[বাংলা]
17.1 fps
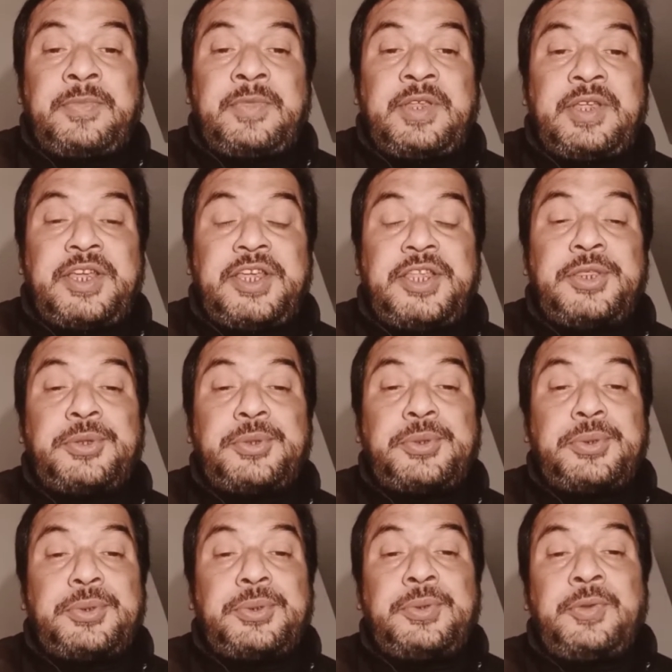কিন্তু
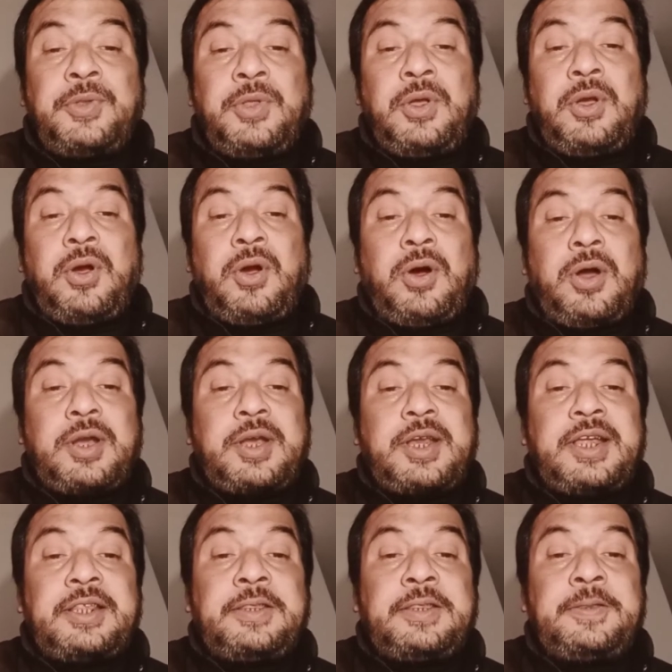
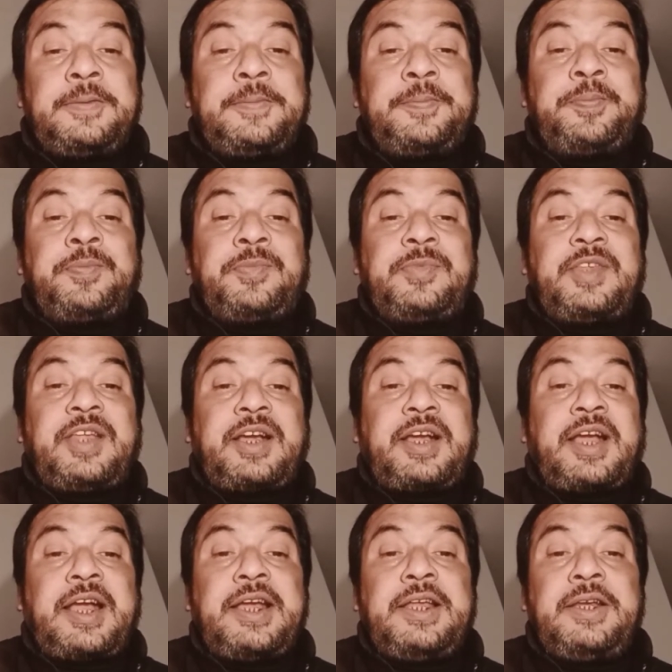হঠাৎ
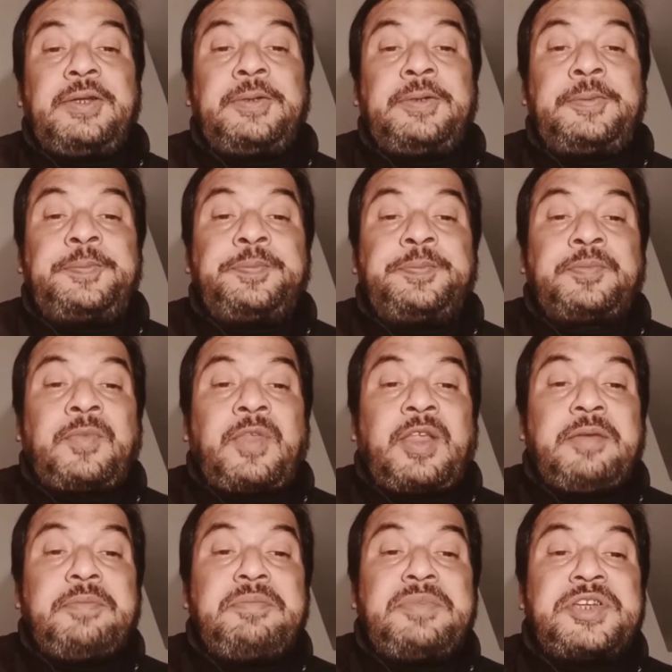দেখা গেল
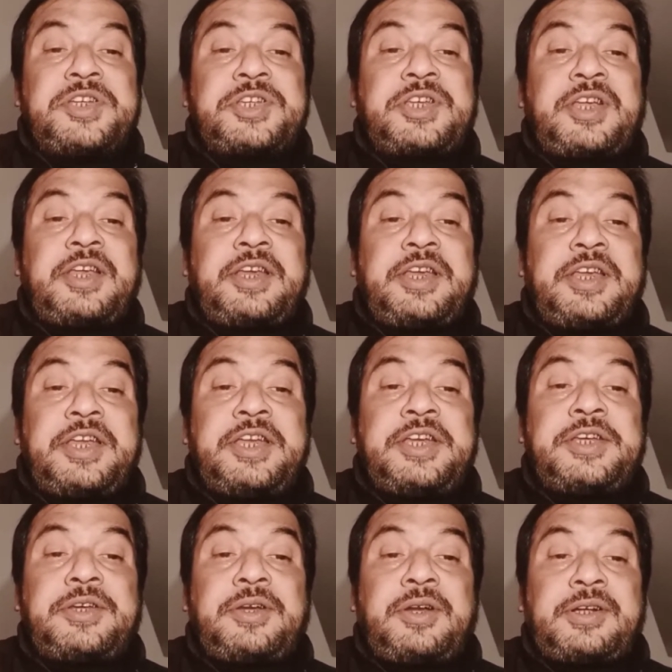মিস্টার
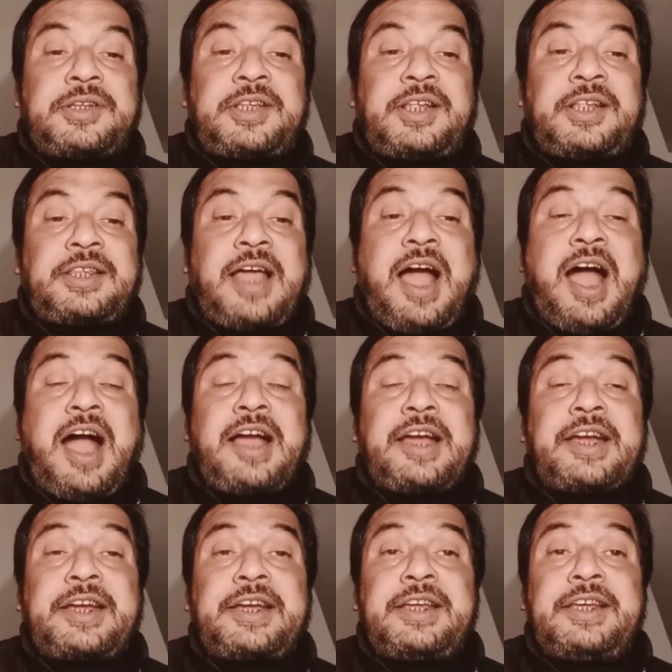রিড অর্থাৎ
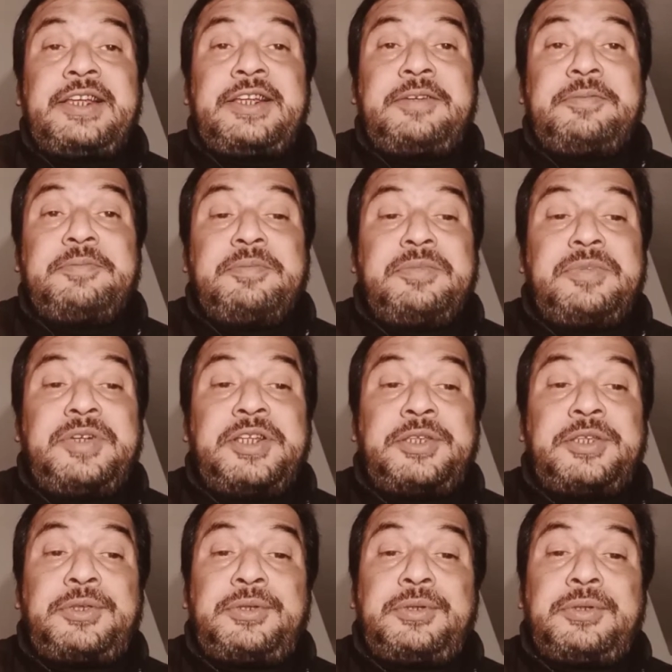আঙ্কেলের
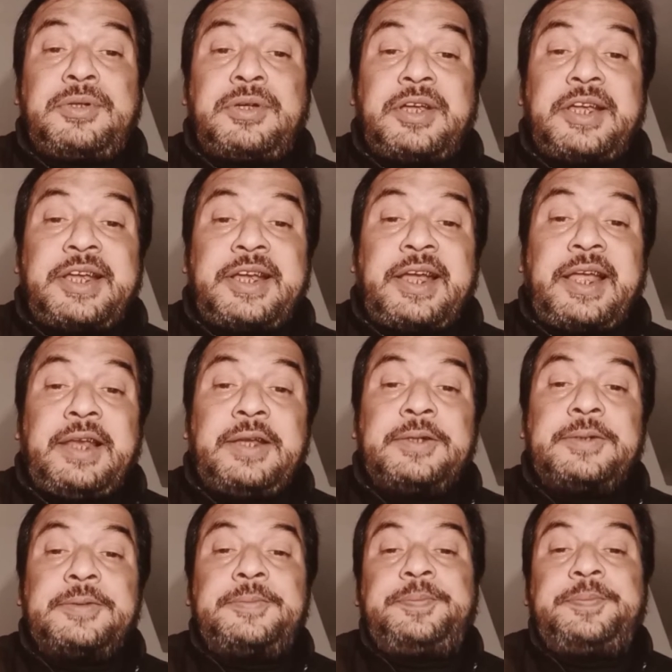মৃত্যু হয়ে গেল
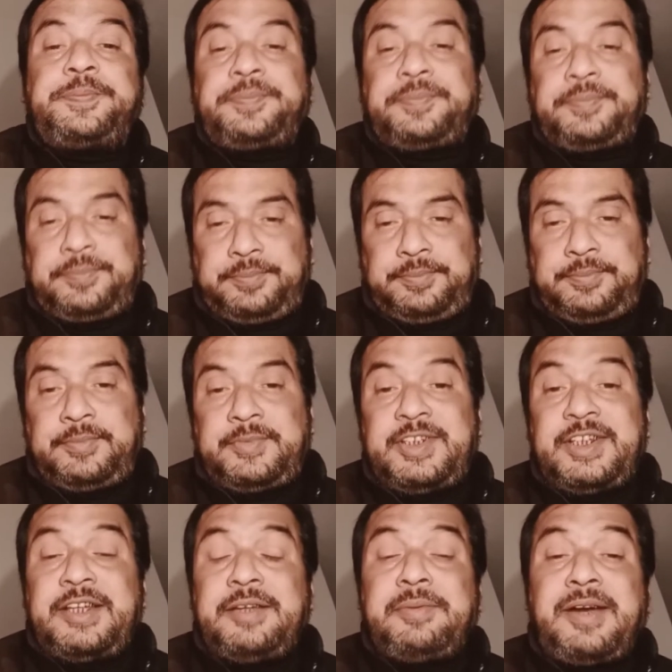
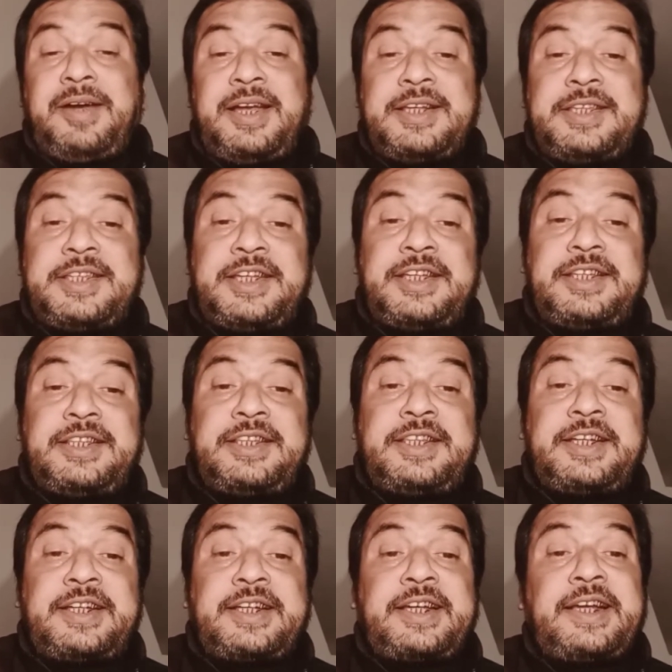এবার জেন
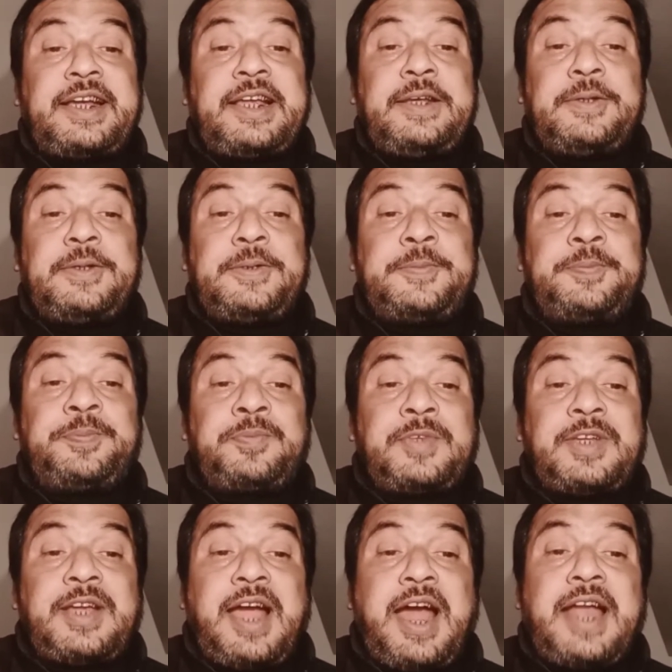থেকে গেল
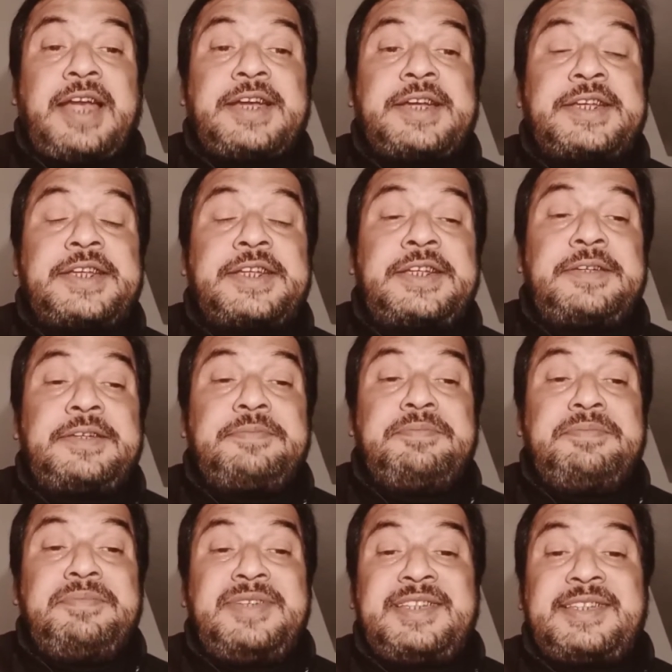আন্টি
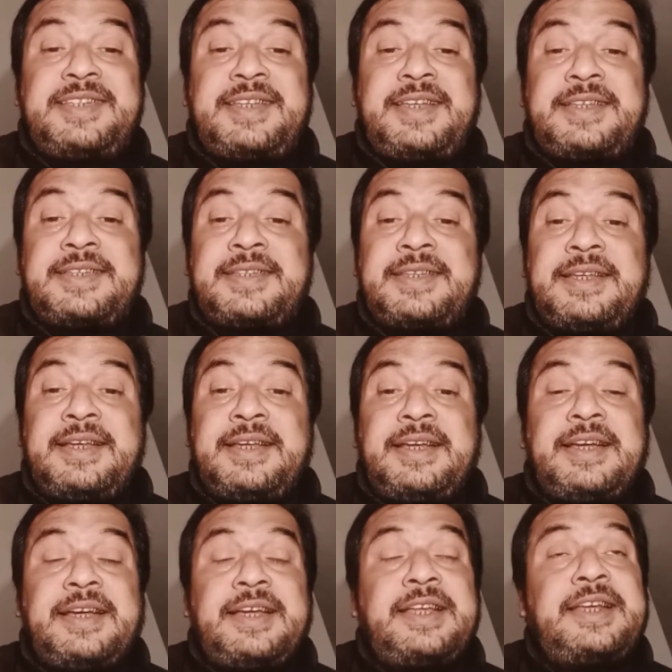মিসেস
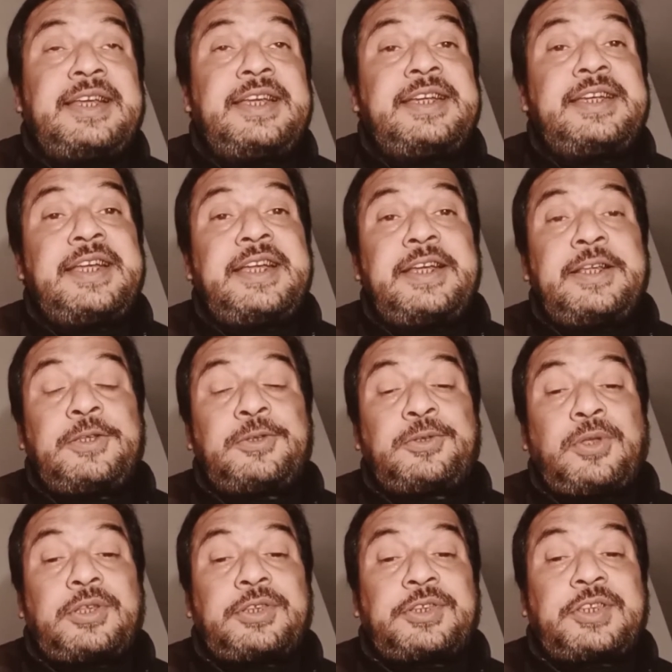রিডের
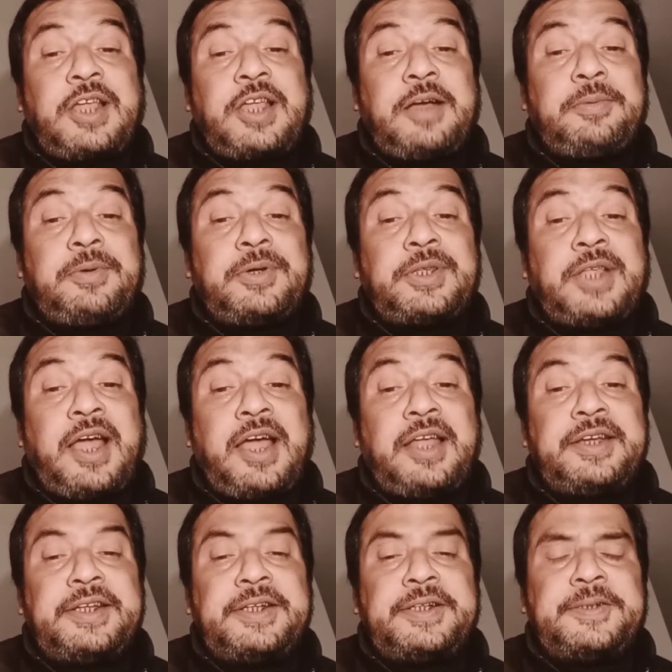তত্ত্বাবধানে